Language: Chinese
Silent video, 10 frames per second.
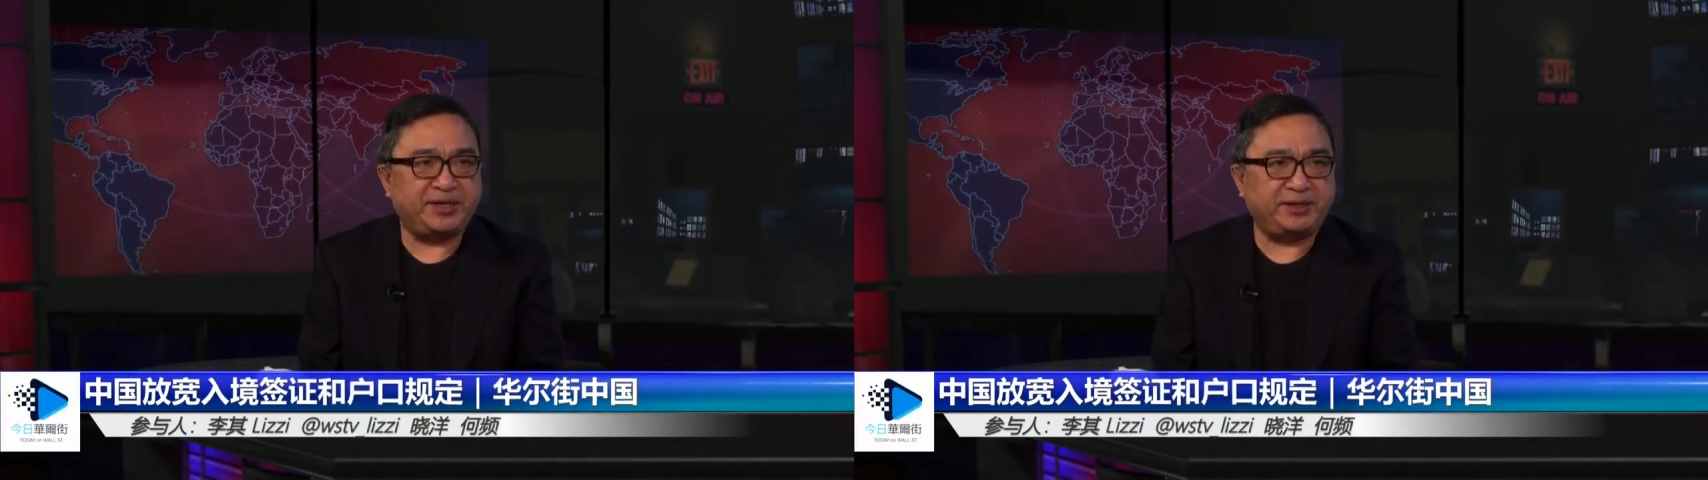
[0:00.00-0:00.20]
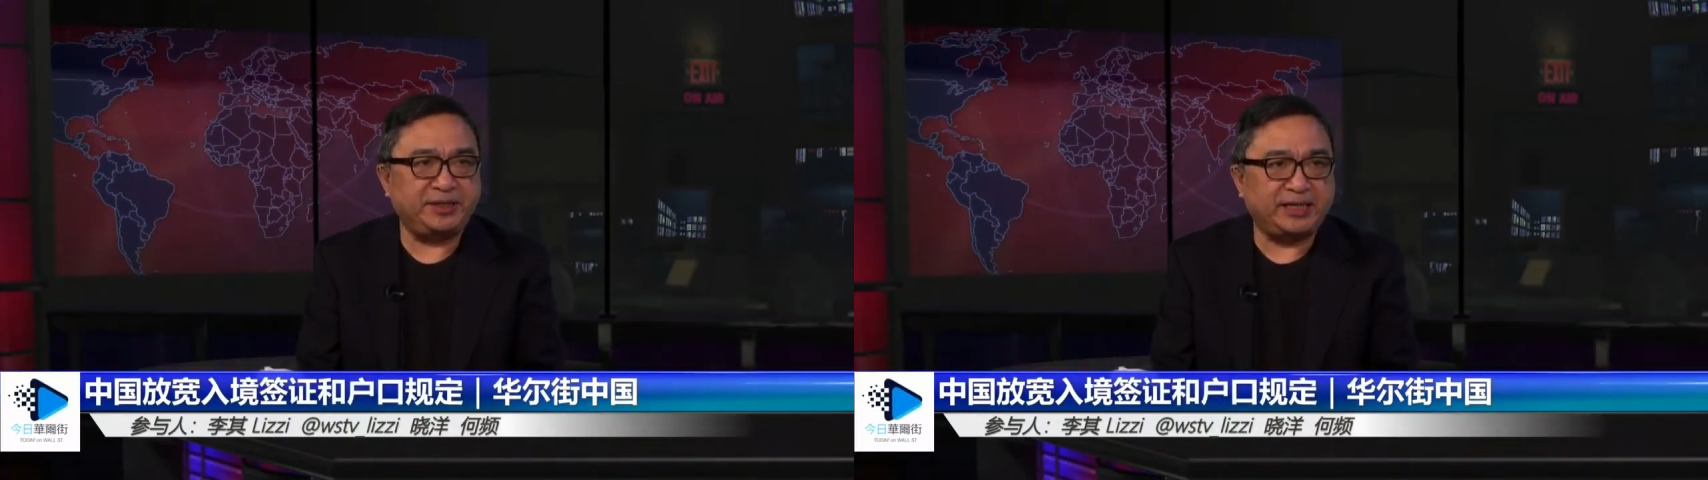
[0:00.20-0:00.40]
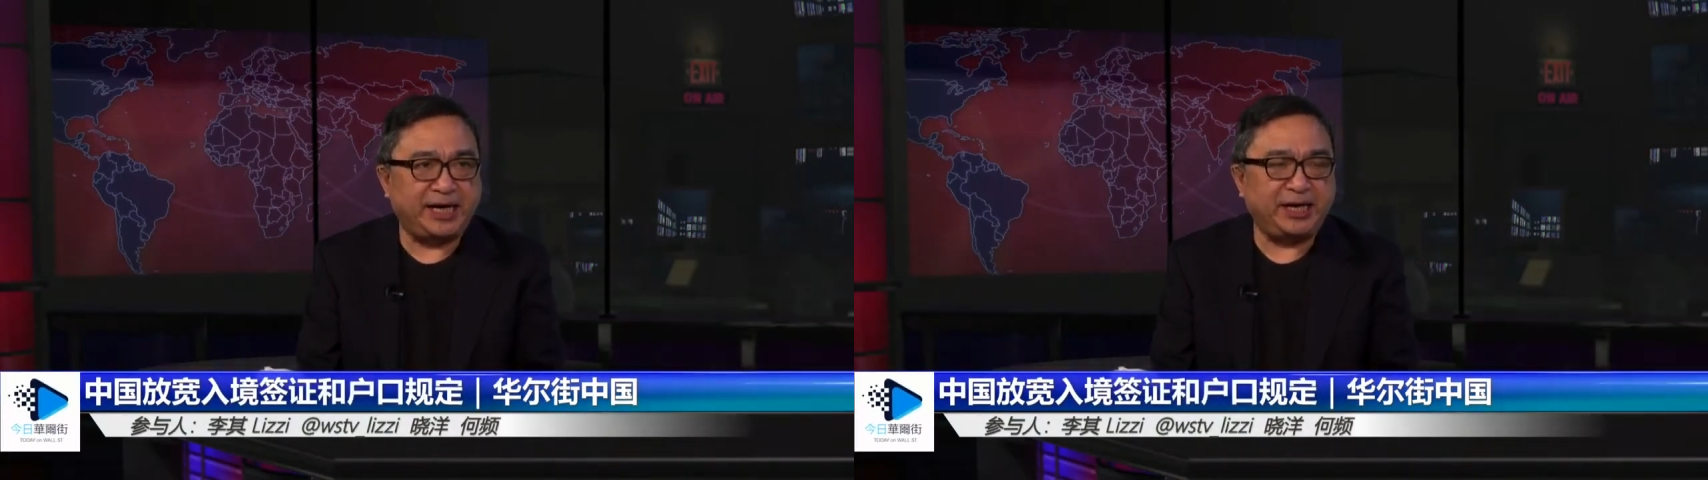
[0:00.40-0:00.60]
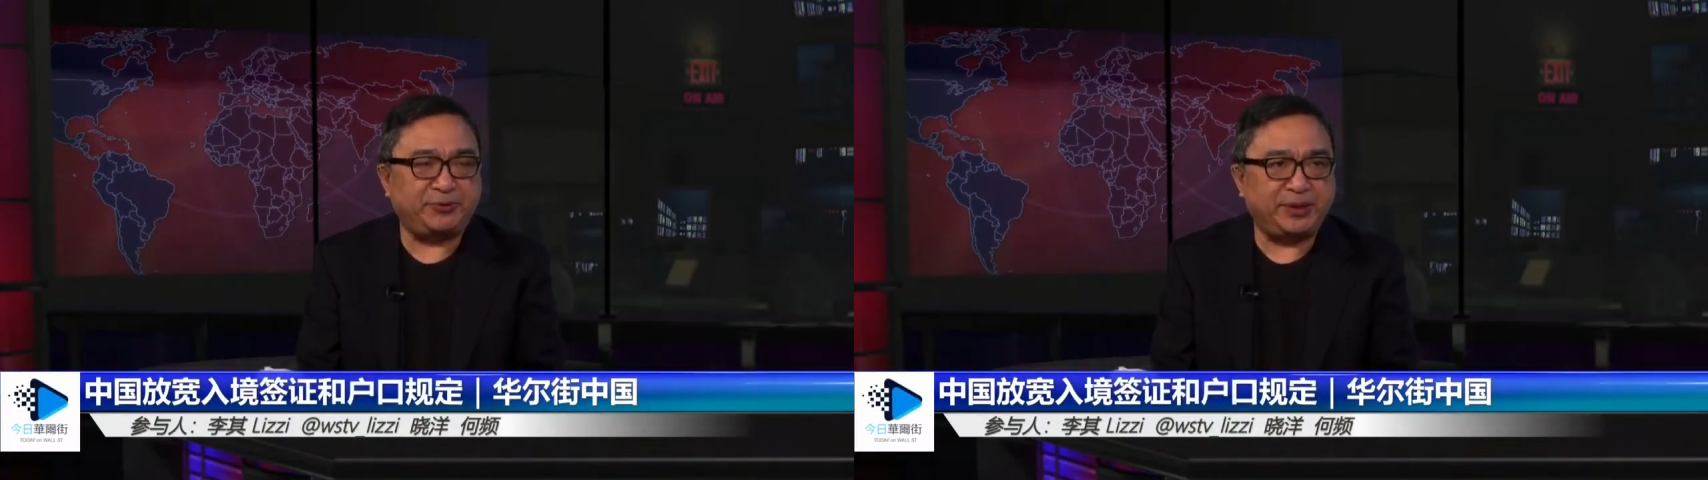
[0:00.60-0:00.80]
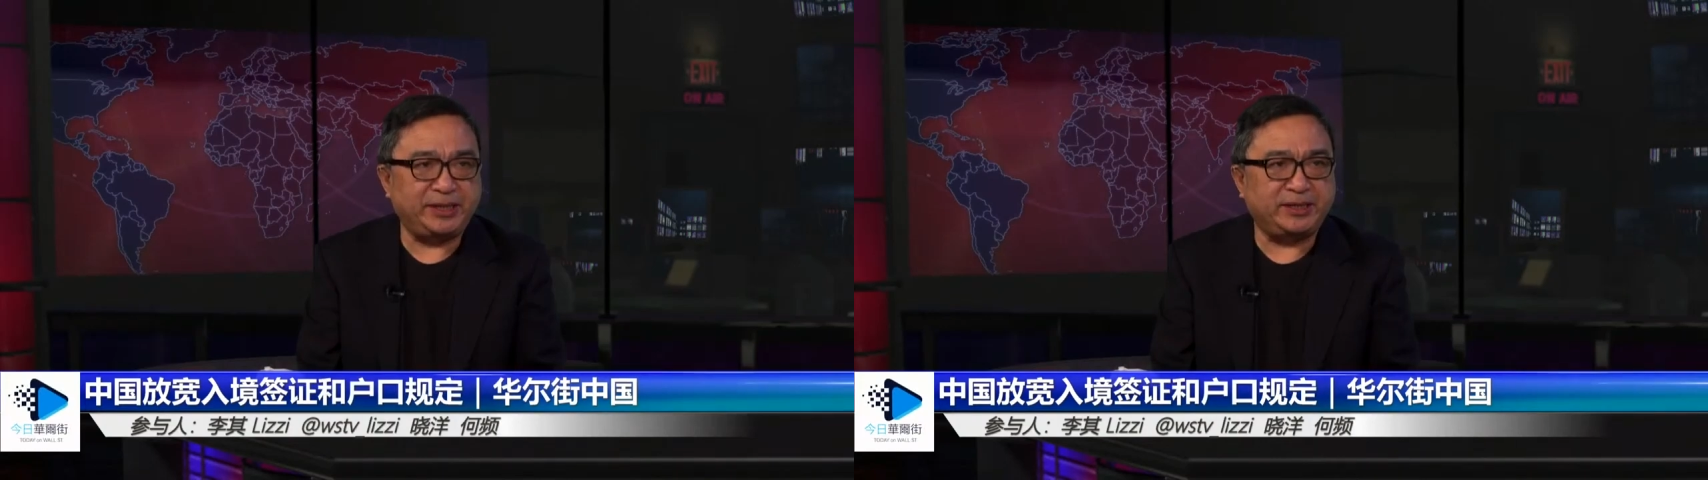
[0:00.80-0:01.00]
候，你给了
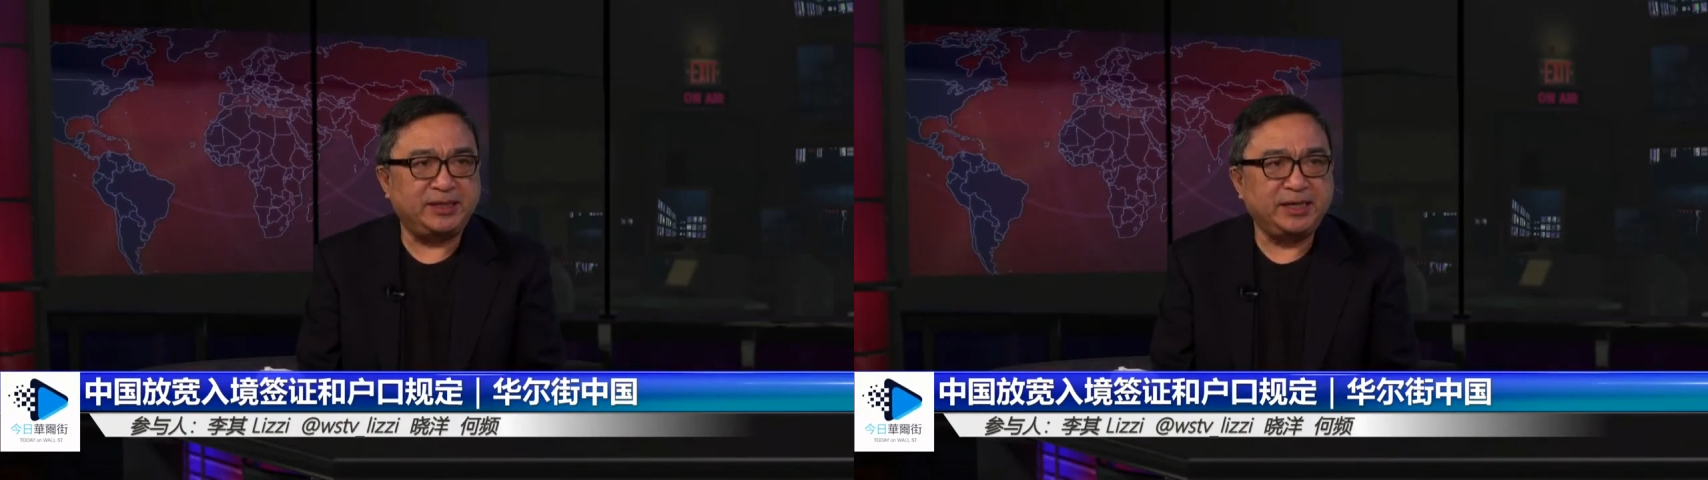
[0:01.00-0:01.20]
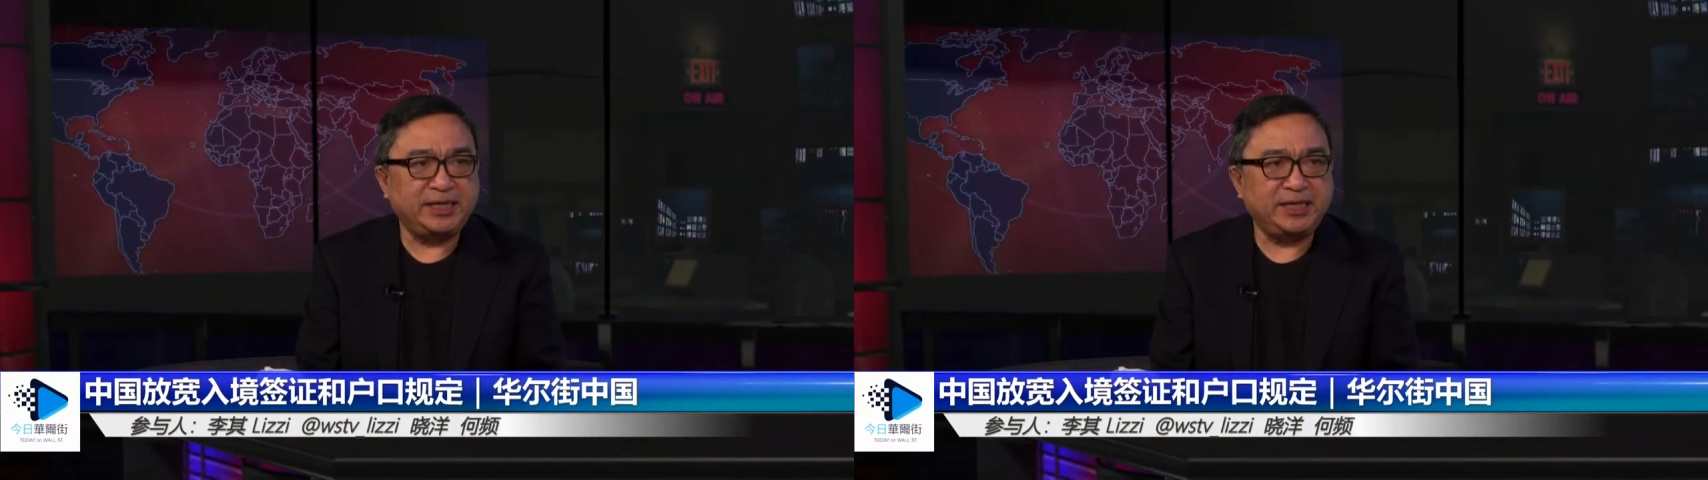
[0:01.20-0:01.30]
我一个，